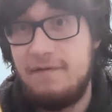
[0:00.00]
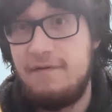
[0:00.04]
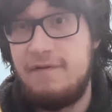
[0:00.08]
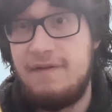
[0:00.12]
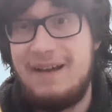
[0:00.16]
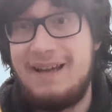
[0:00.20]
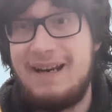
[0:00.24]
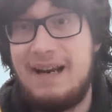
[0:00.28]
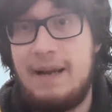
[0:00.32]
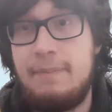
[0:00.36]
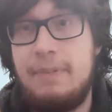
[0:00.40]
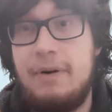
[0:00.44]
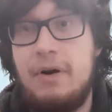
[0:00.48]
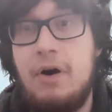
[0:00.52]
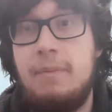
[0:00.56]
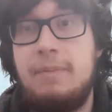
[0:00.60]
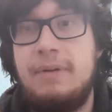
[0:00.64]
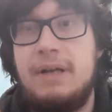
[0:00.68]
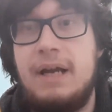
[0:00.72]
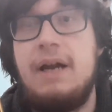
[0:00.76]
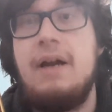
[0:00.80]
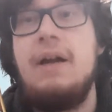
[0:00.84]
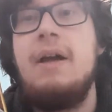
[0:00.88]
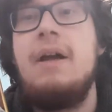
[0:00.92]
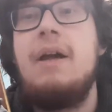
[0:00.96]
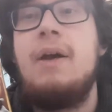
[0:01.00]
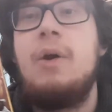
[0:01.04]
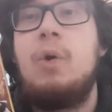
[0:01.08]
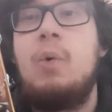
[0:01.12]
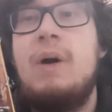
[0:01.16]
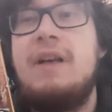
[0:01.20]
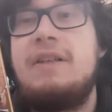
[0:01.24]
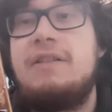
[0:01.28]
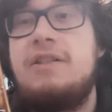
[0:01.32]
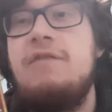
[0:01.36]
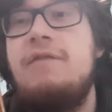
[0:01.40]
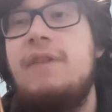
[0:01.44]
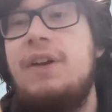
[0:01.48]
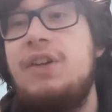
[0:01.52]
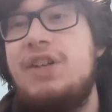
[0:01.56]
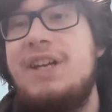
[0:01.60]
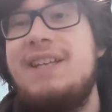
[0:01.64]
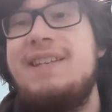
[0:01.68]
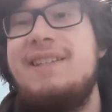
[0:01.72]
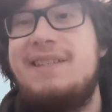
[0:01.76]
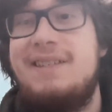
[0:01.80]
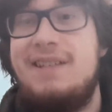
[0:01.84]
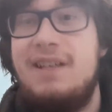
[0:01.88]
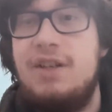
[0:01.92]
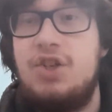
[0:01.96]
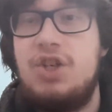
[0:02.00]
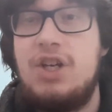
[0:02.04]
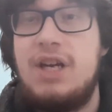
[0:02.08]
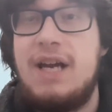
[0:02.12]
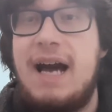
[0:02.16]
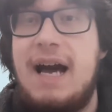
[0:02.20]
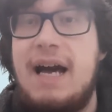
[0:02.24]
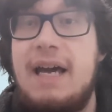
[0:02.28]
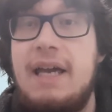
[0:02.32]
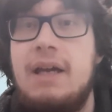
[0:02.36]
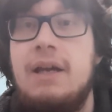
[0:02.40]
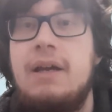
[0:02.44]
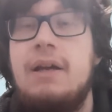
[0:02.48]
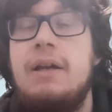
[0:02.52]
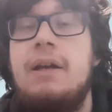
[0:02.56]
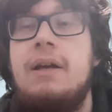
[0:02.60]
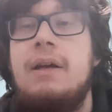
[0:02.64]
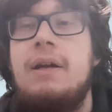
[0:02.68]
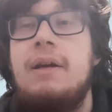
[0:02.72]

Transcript: vera e propria, questo invece è in CGI,